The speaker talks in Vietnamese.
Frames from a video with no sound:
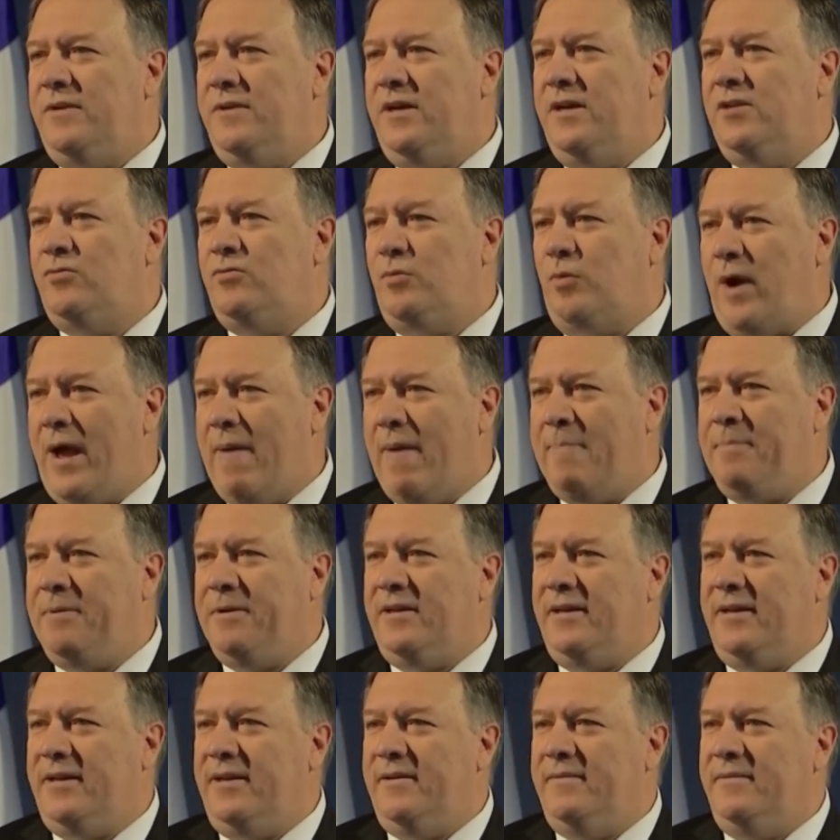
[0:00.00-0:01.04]
như là
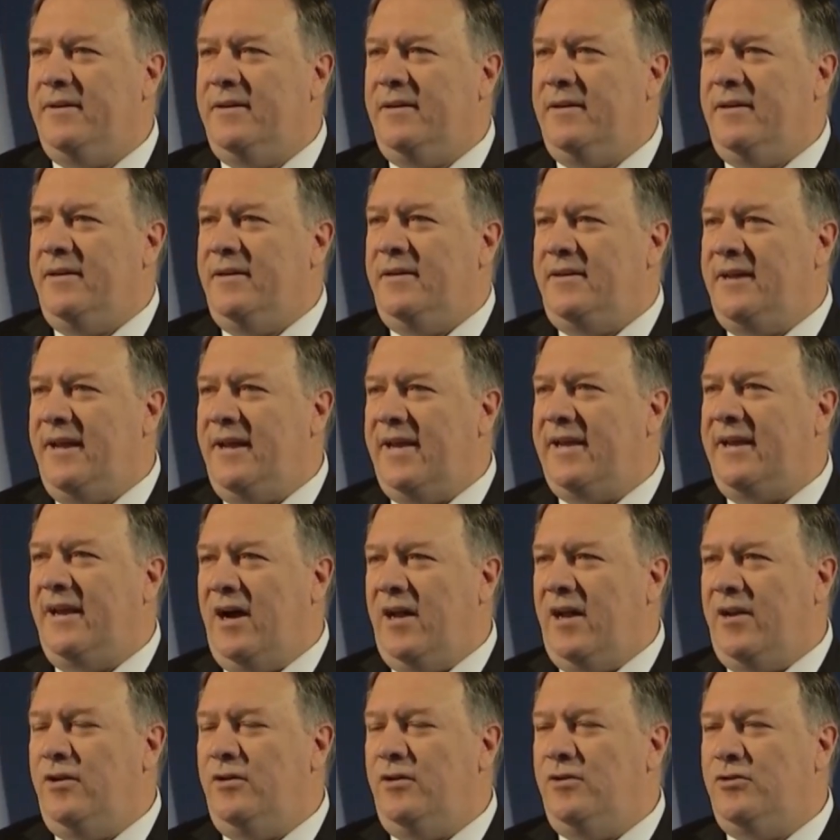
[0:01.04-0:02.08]
tác nhân hàng đầu
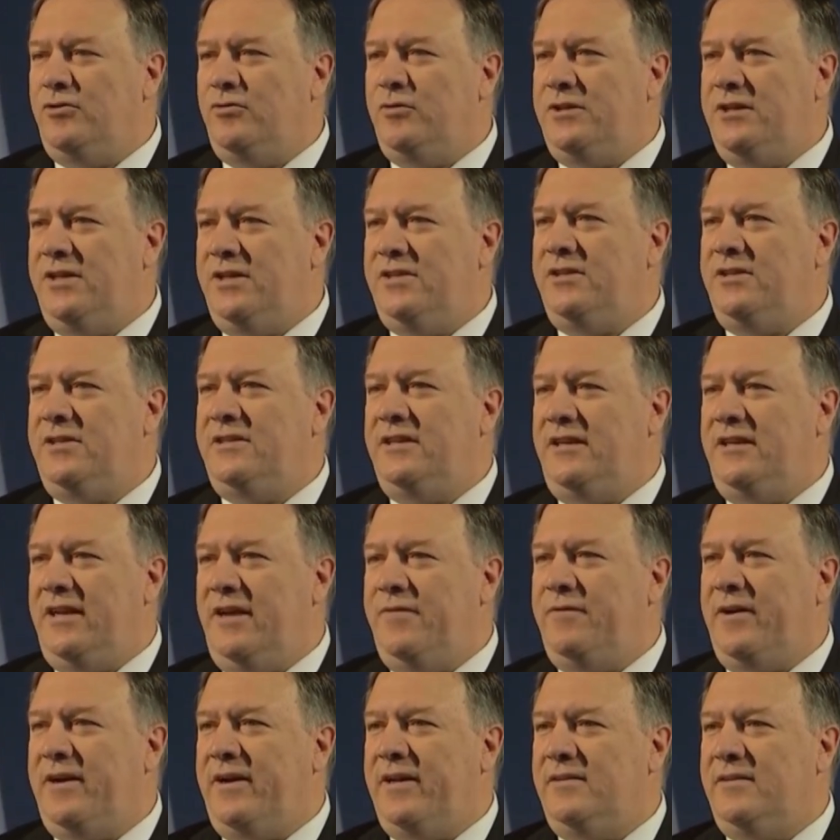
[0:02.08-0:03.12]
đã làm thay
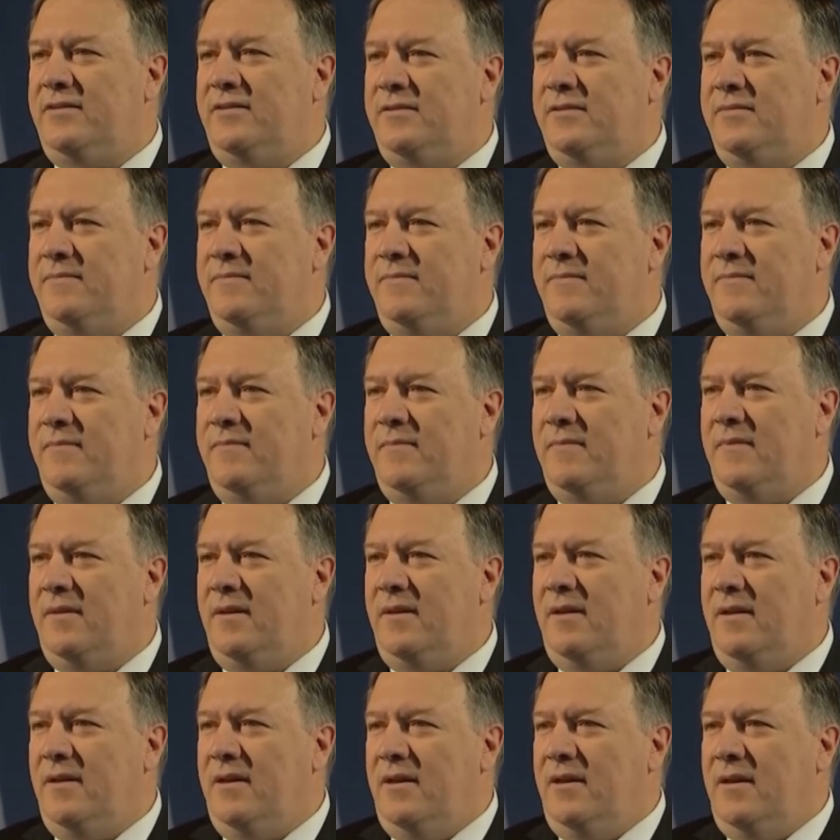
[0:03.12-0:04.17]
đổi tình trạng khí hậu
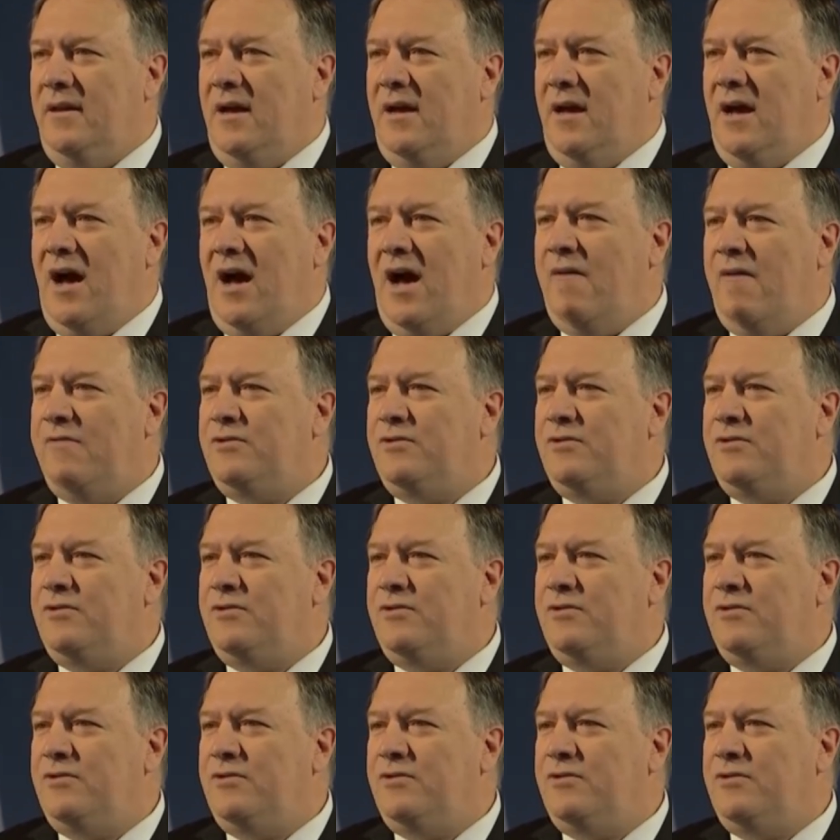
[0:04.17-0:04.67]
như hiện nay.